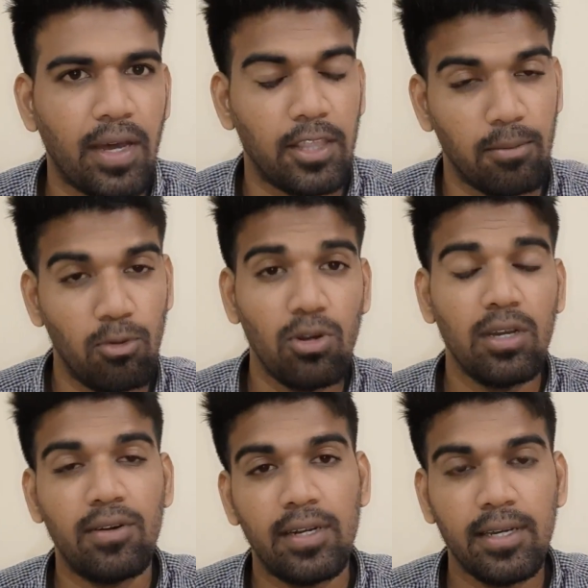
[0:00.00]
அந்த
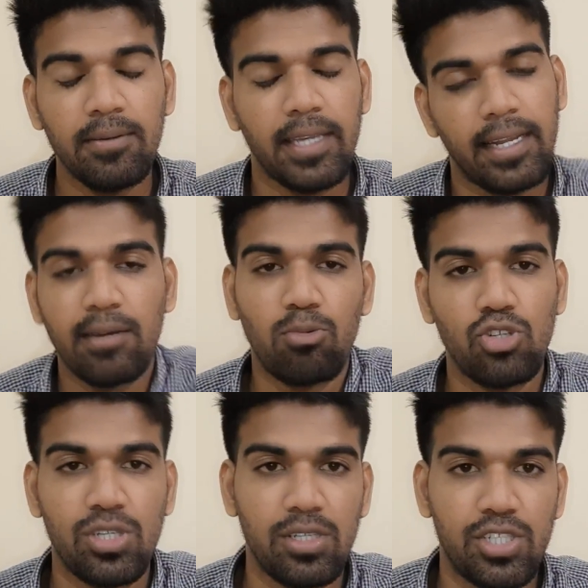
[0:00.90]
புக்கு வந்துட்டு எனக்கு
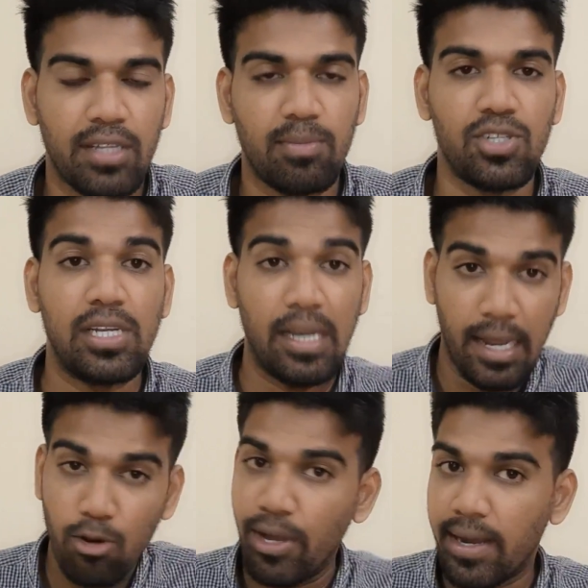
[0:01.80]
பிடிச்சிருந்துச்சு எஸ்பெஷலி
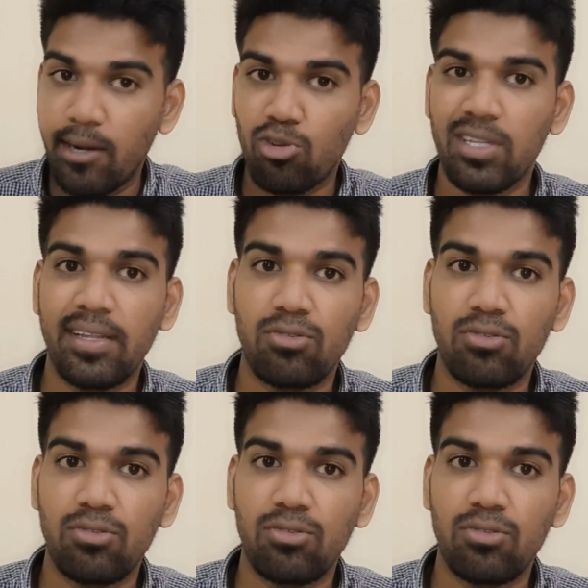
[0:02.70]
நான் என்னுடைய கண்ணோட்டத்தை